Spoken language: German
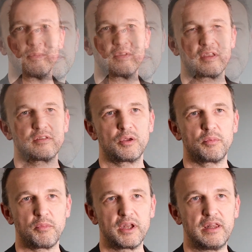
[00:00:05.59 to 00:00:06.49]
Das heißt, ich
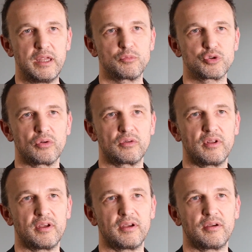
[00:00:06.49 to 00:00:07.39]
habe in meinem Leben
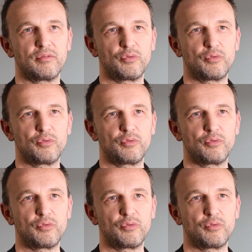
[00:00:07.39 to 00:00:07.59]
schon äh,